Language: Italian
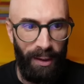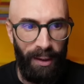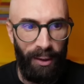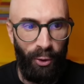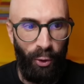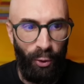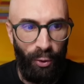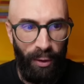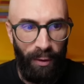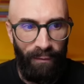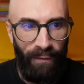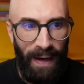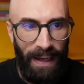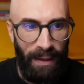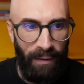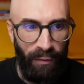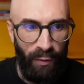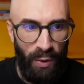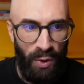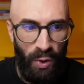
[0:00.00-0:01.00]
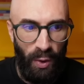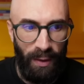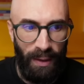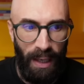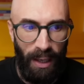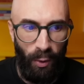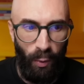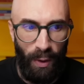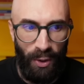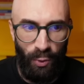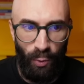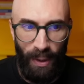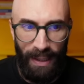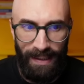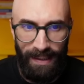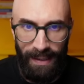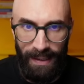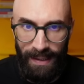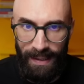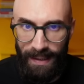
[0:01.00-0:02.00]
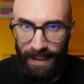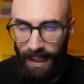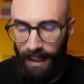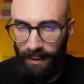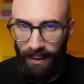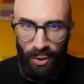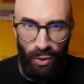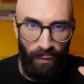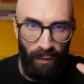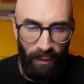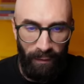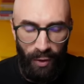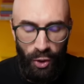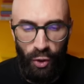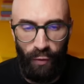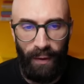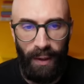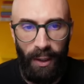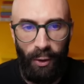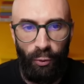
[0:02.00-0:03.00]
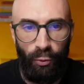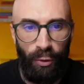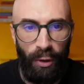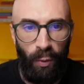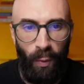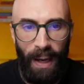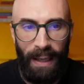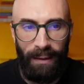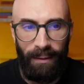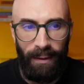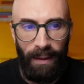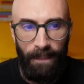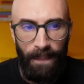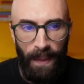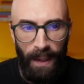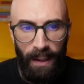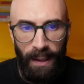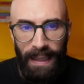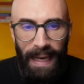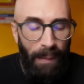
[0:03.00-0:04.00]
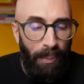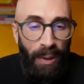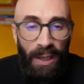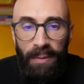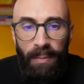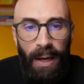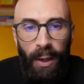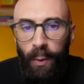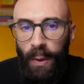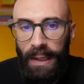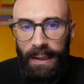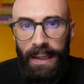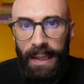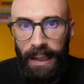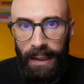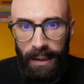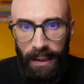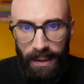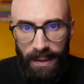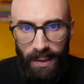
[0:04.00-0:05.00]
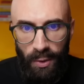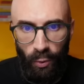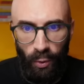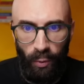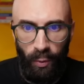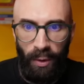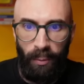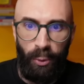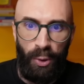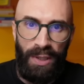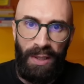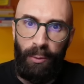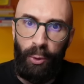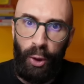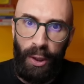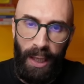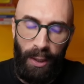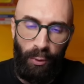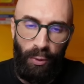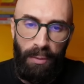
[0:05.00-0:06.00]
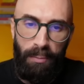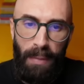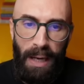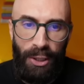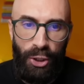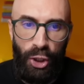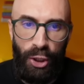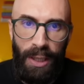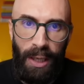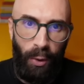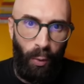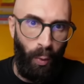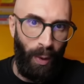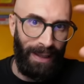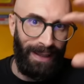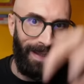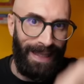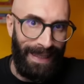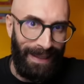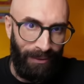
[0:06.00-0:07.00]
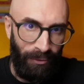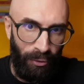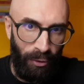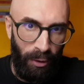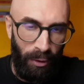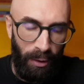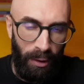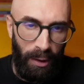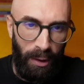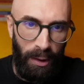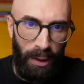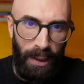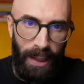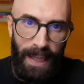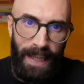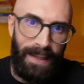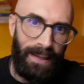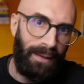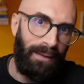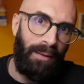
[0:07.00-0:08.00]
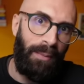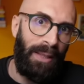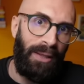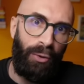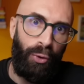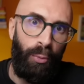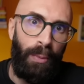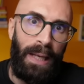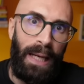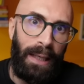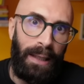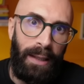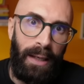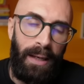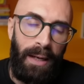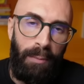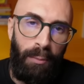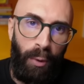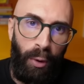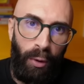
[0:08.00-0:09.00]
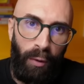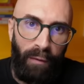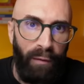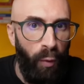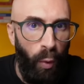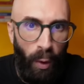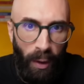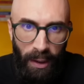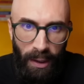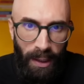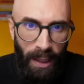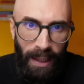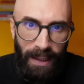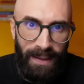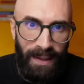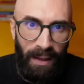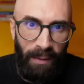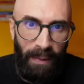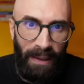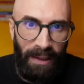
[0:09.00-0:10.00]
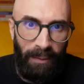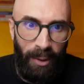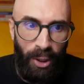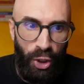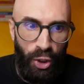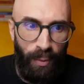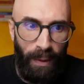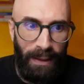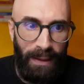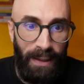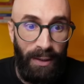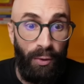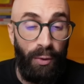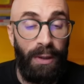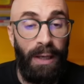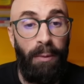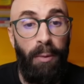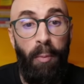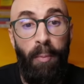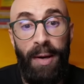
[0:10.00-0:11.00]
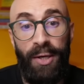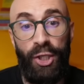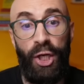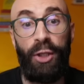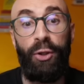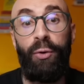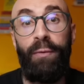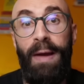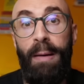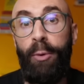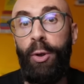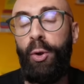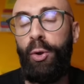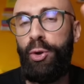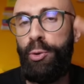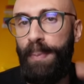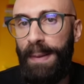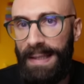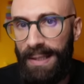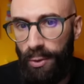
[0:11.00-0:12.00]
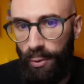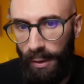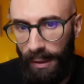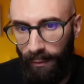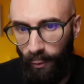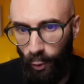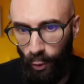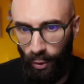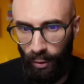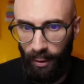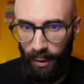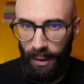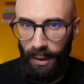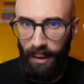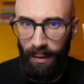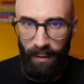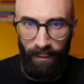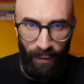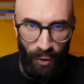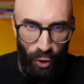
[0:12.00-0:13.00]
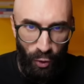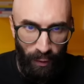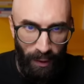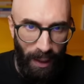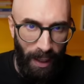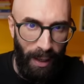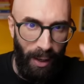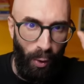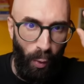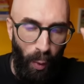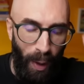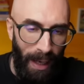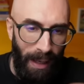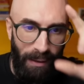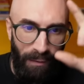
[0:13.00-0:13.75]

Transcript: con varie funzionalità qua sulla sinistra, adesso ve le faccio vedere tutte quante. La prima è quella della creazione, quindi possiamo creare un'immagine da qua dentro, esattamente come la creeremmo fuori nella schermata principale di ideogramma, ma ce la troviamo nello spazio di lavoro. Vi faccio vedere qual è la